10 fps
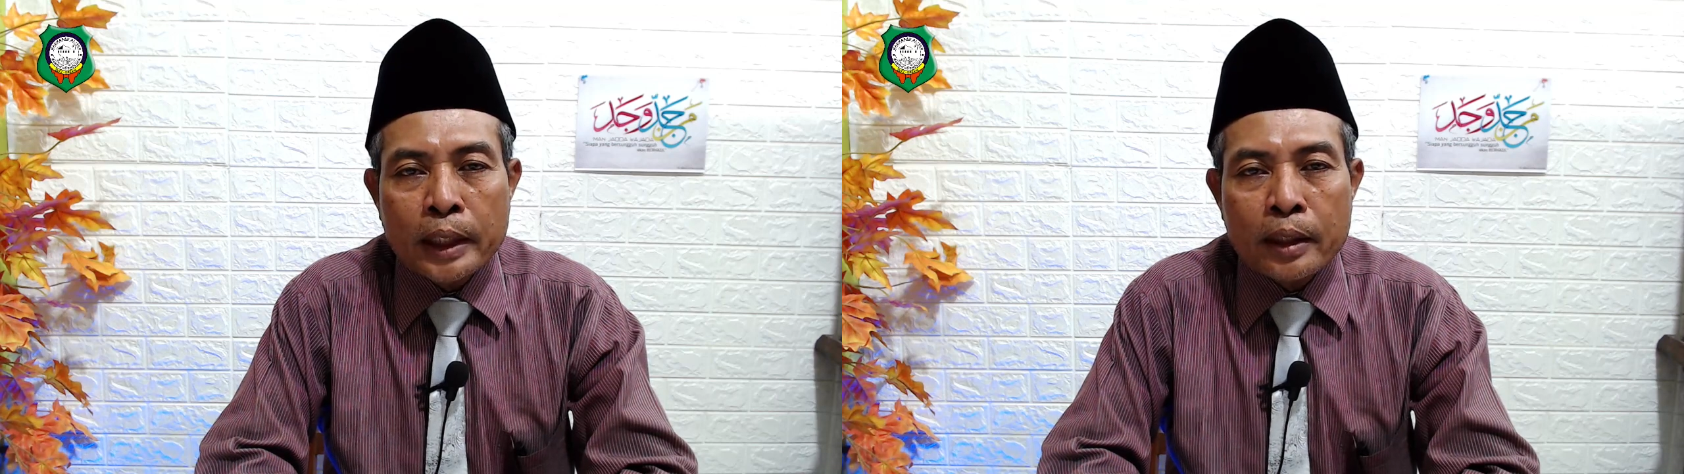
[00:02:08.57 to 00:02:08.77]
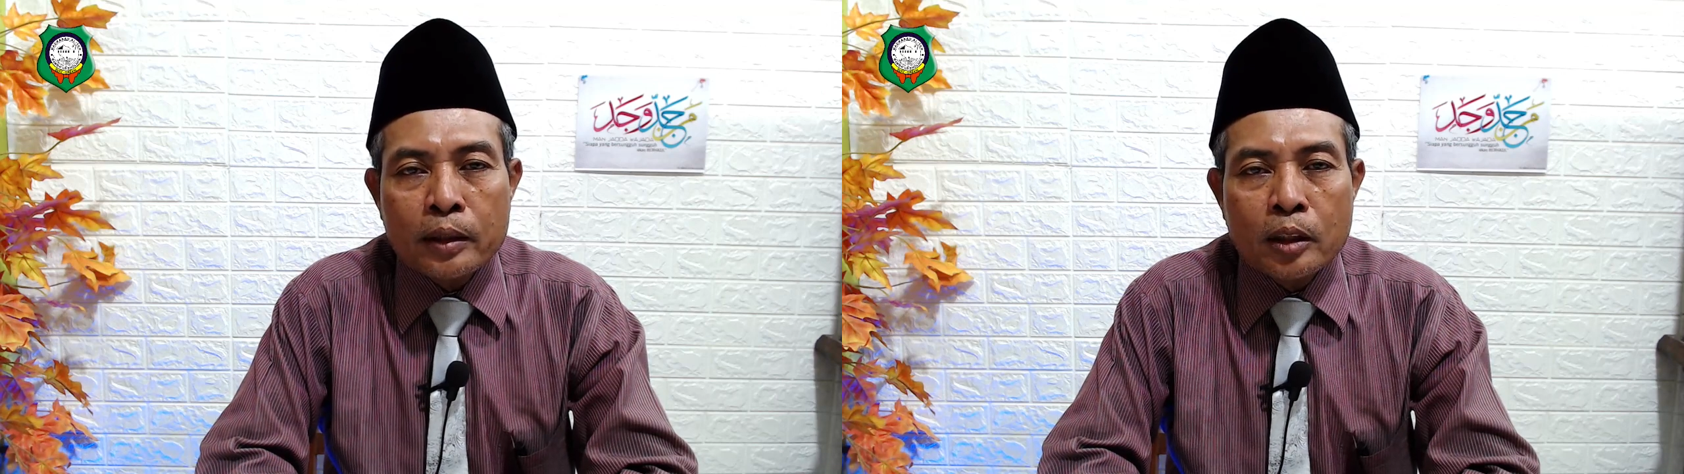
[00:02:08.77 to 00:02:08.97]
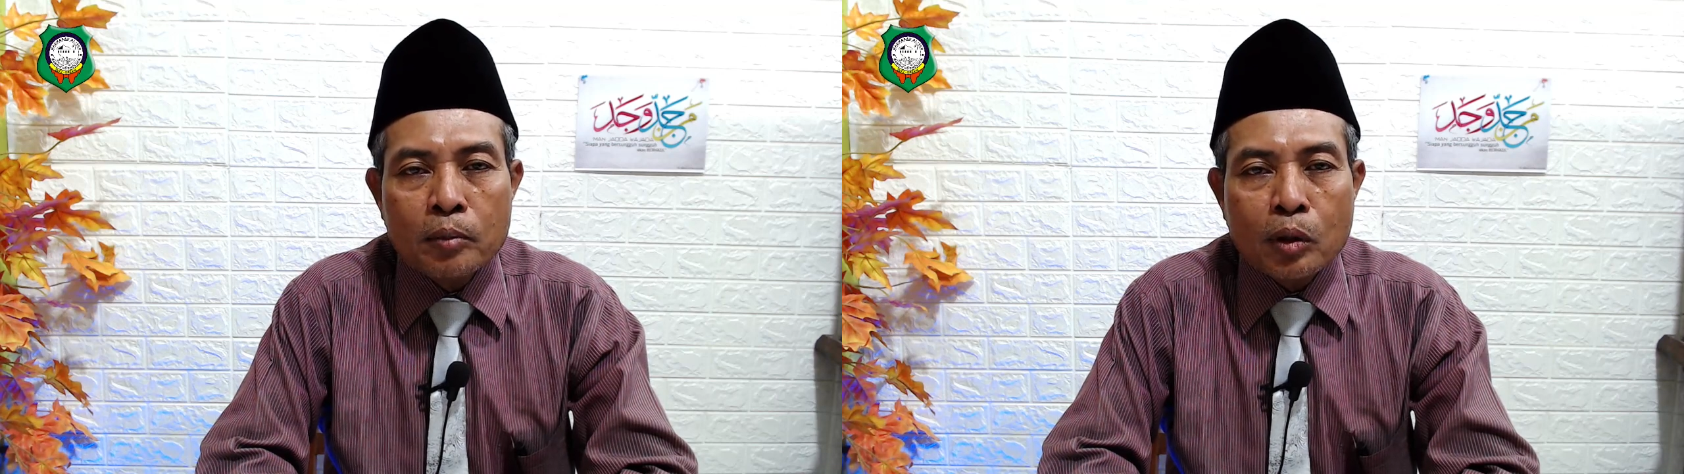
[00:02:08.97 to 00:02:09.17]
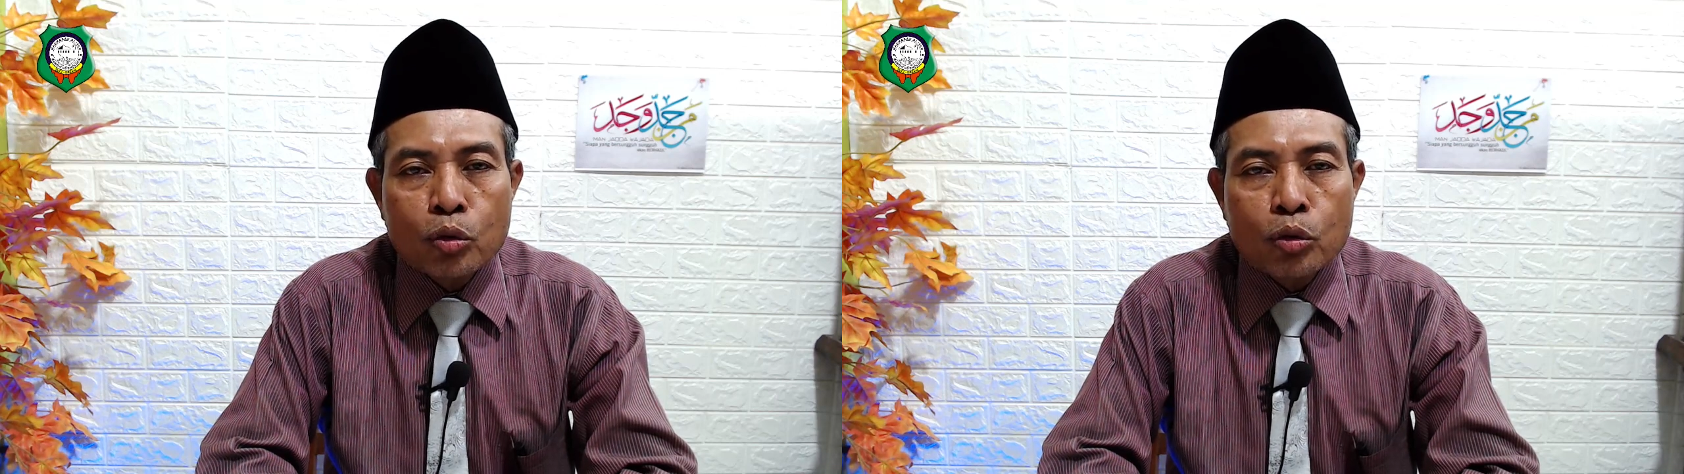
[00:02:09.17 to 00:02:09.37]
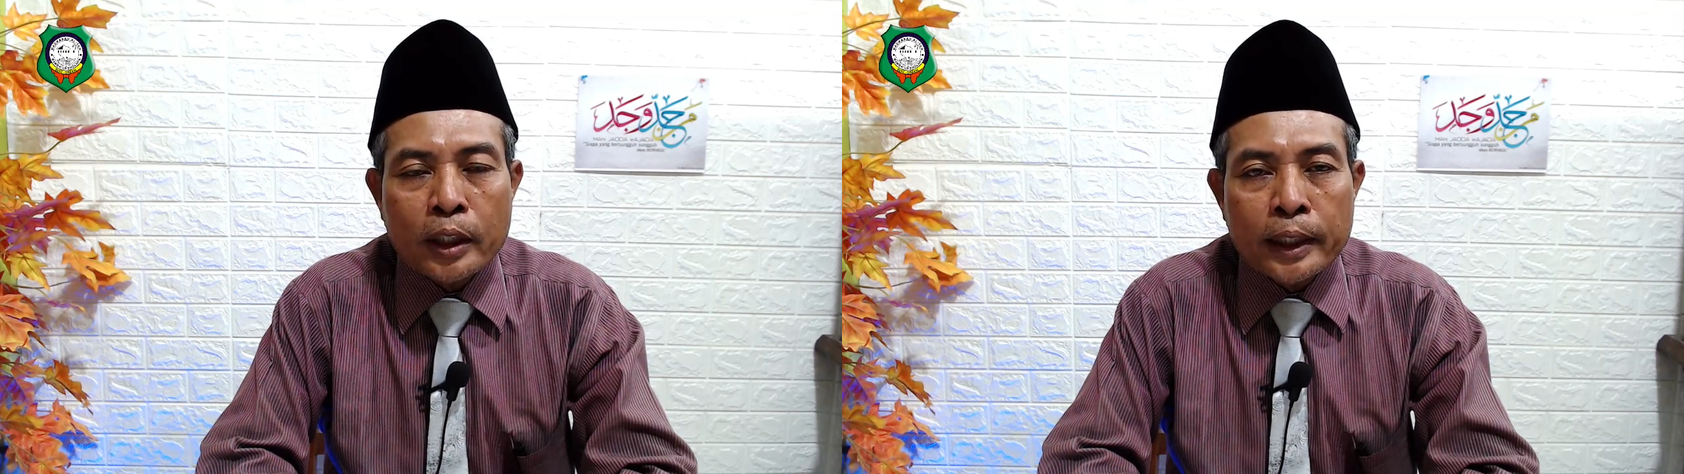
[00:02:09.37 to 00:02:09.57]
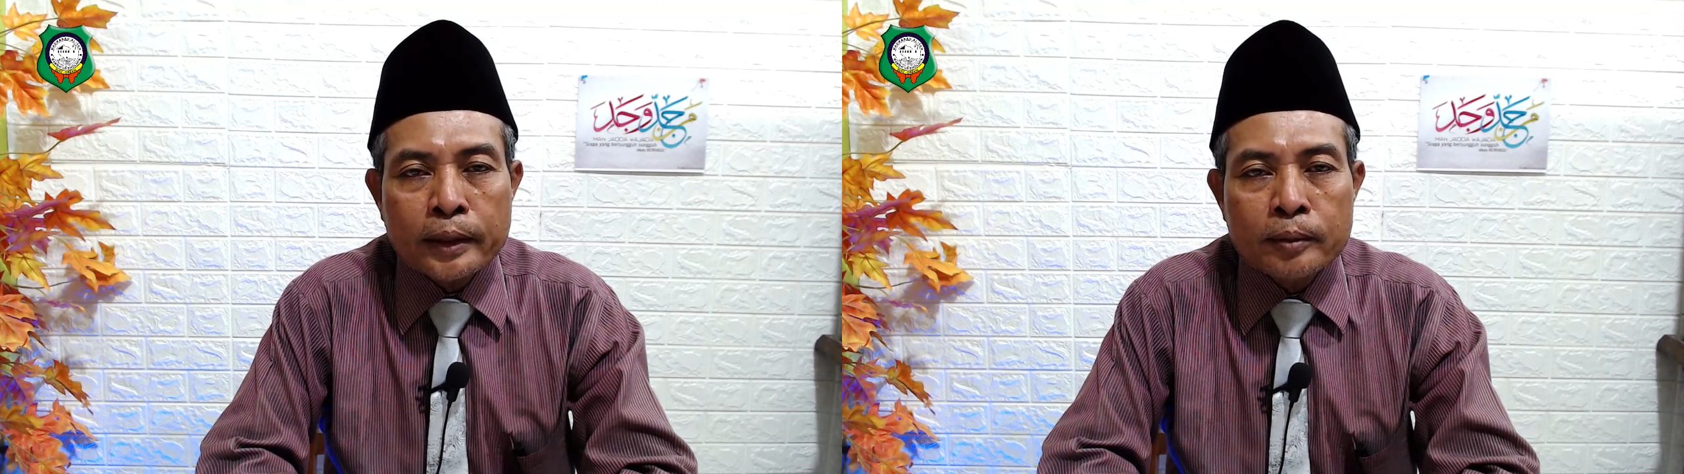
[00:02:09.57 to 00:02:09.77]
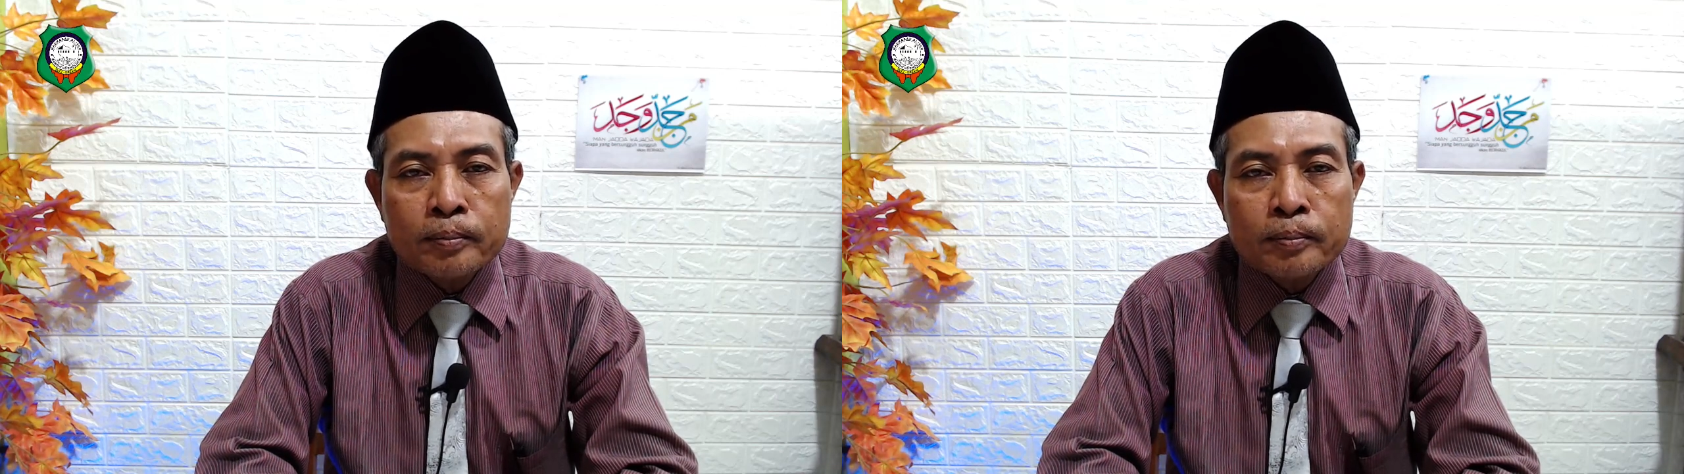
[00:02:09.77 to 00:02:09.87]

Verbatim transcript: hadhil mawdu'at